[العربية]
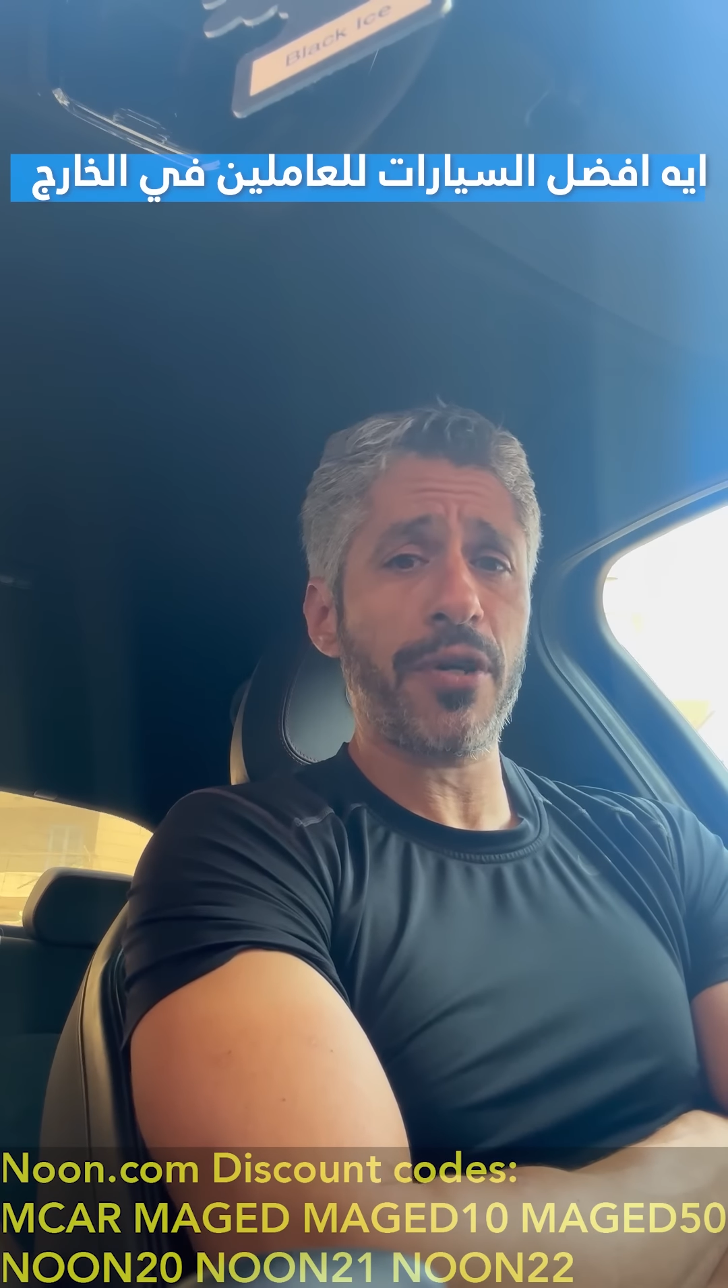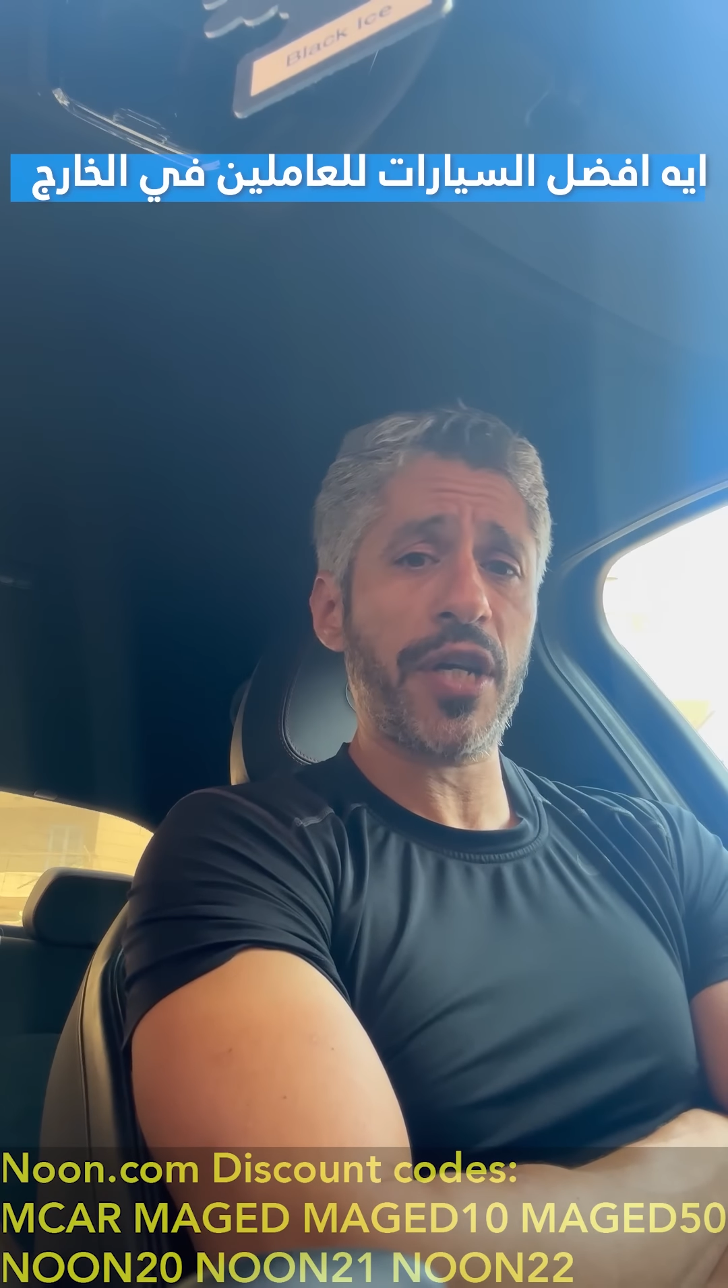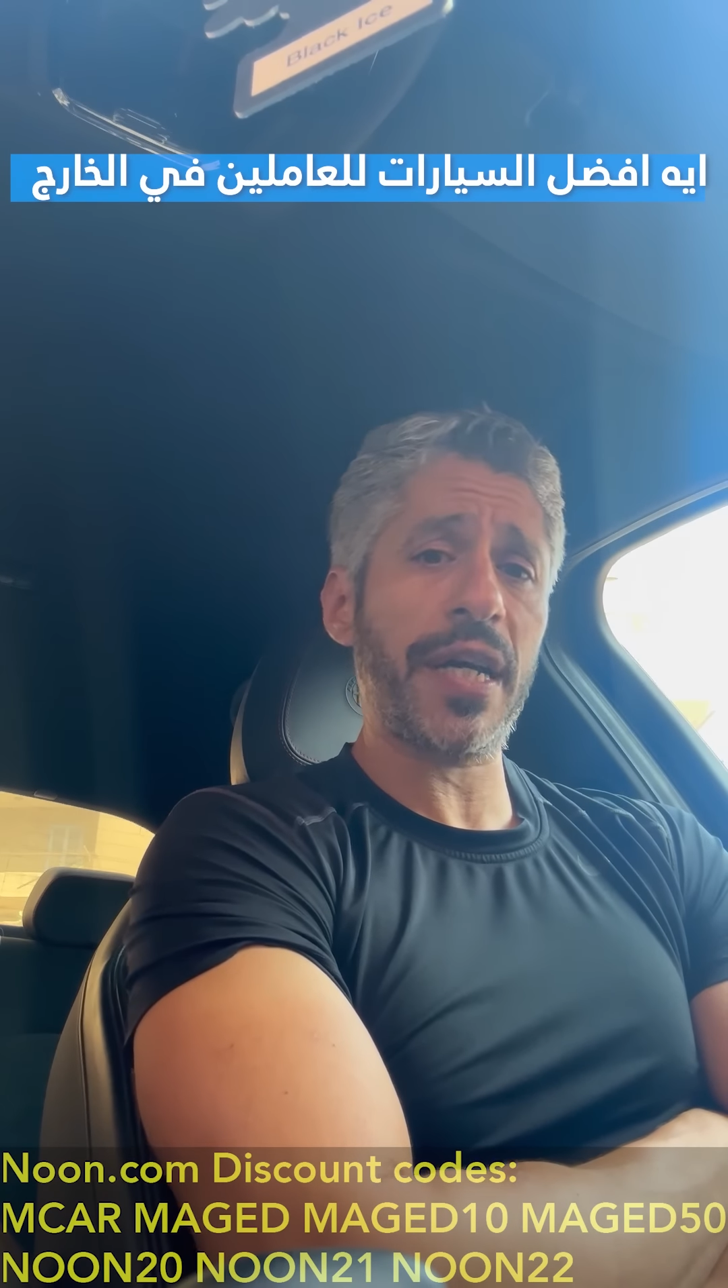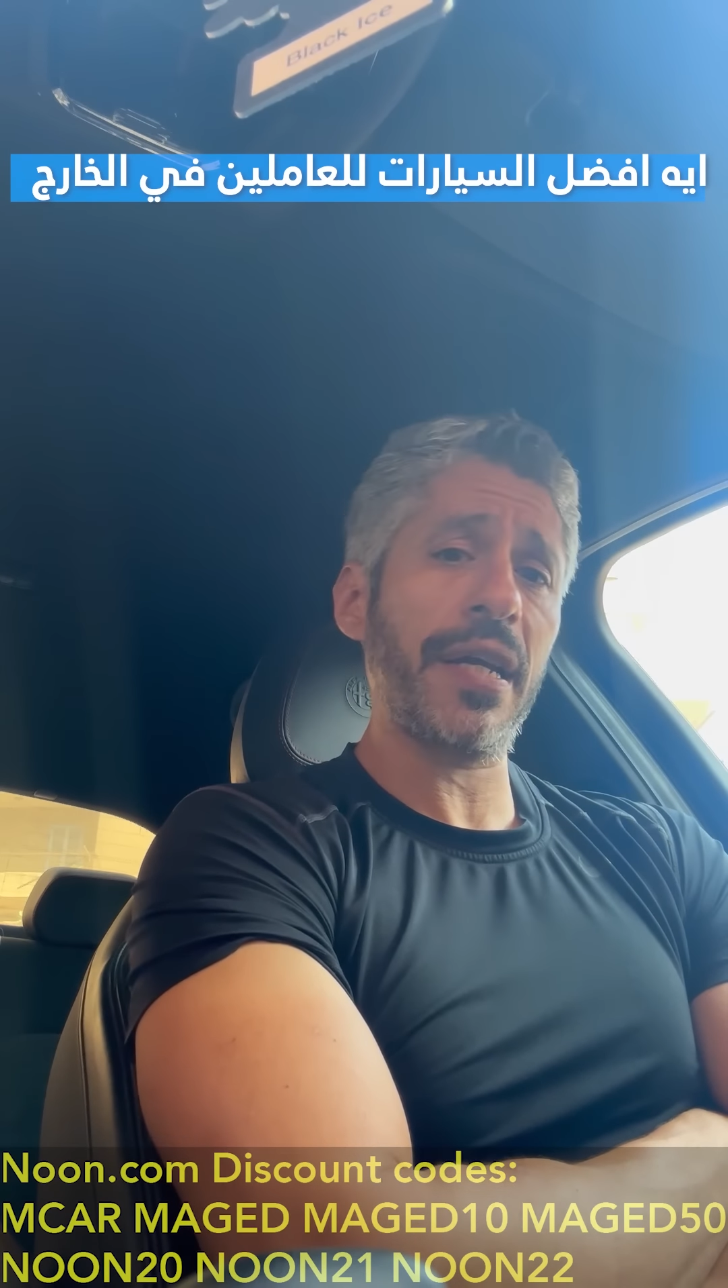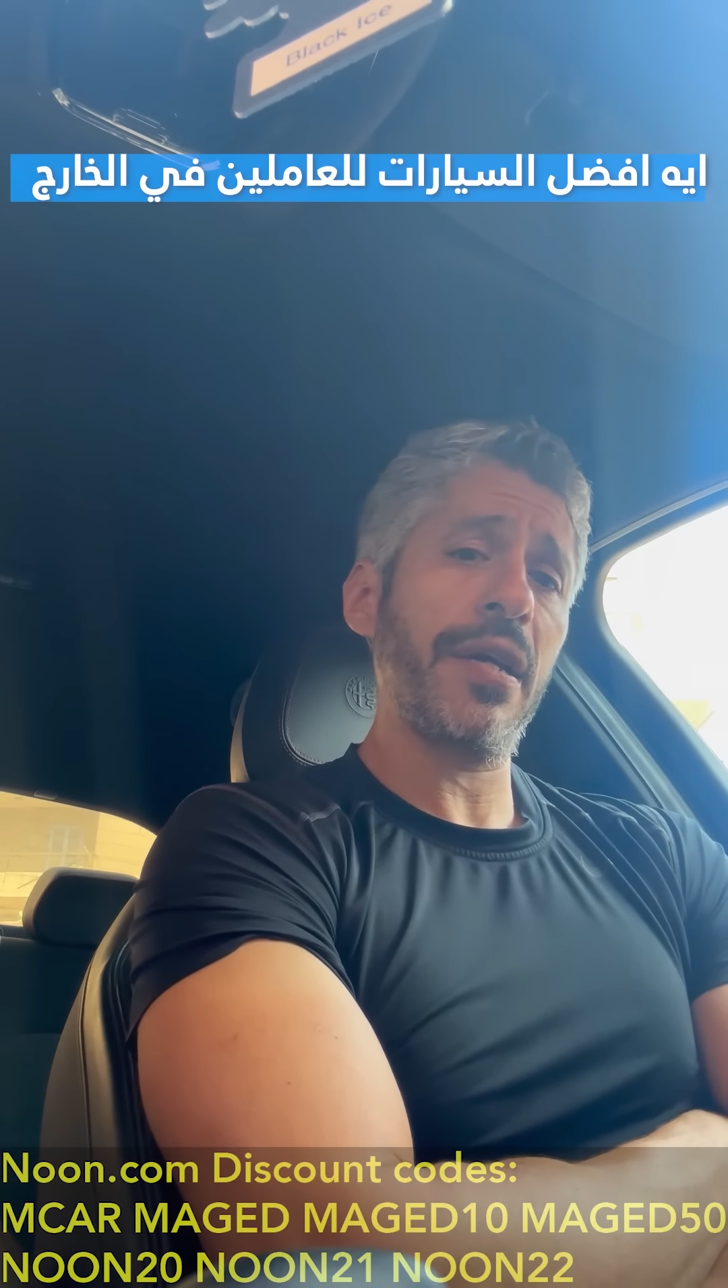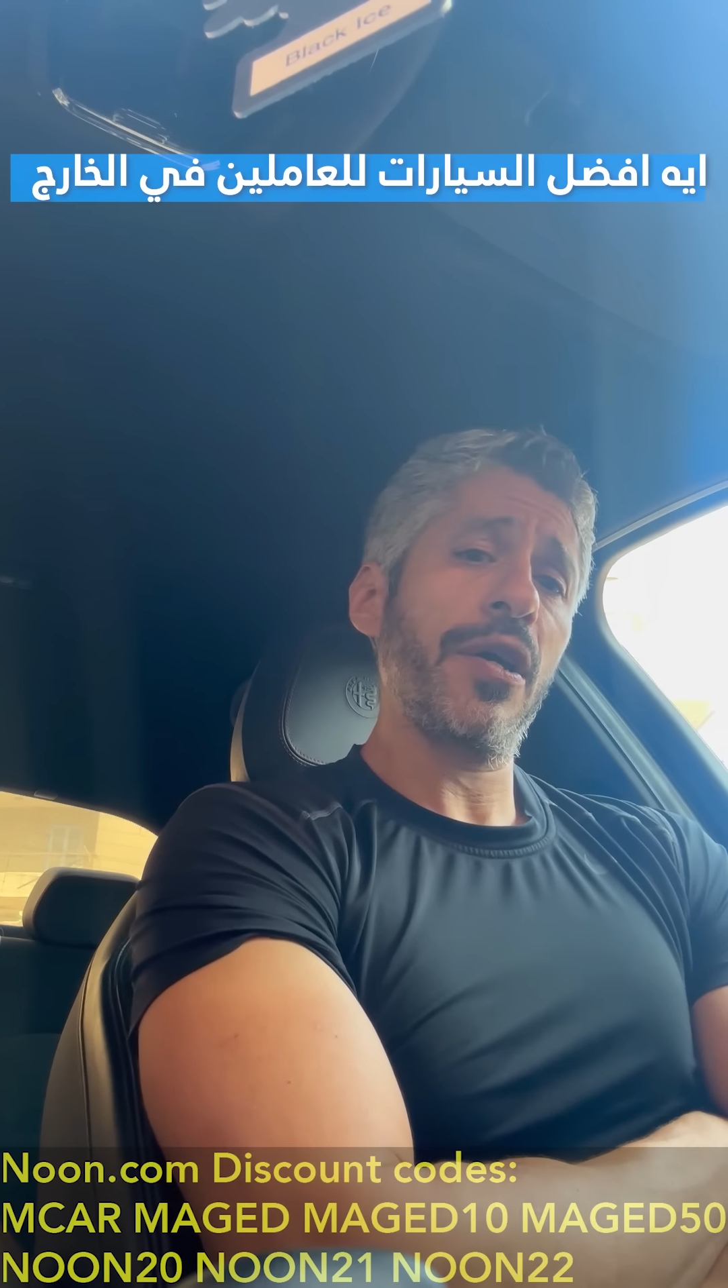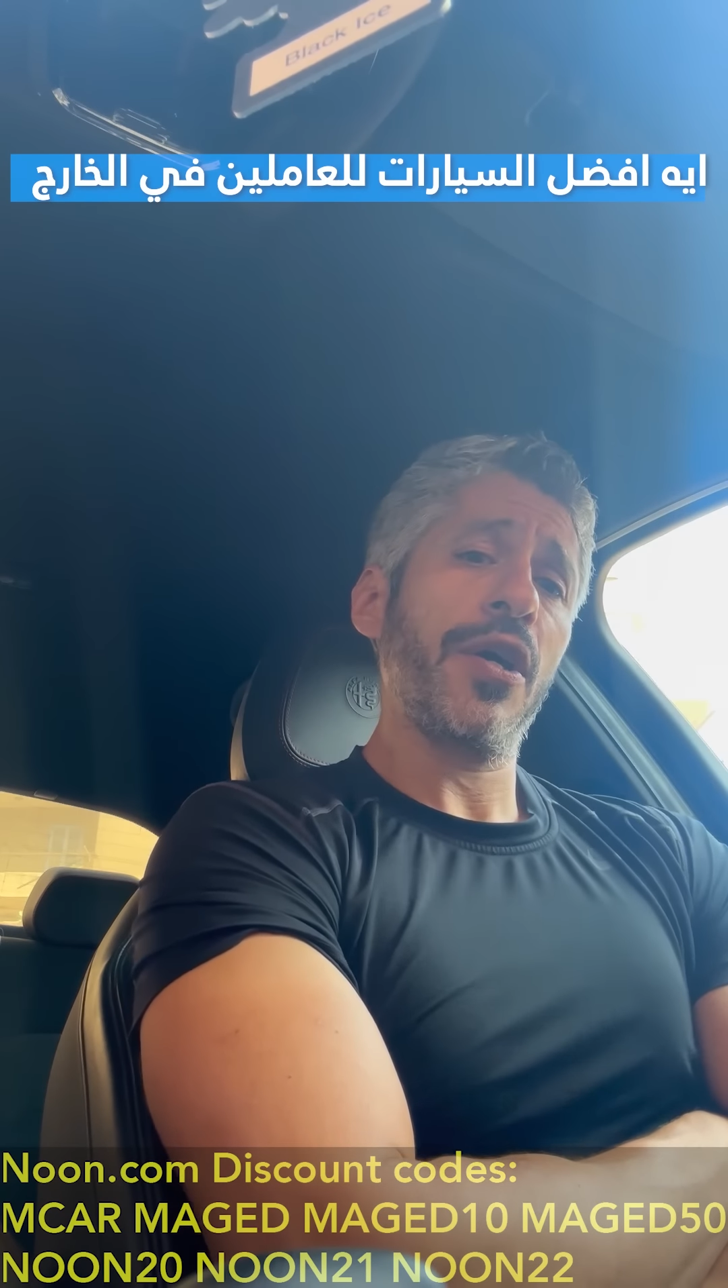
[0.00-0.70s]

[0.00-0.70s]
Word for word: مشاكل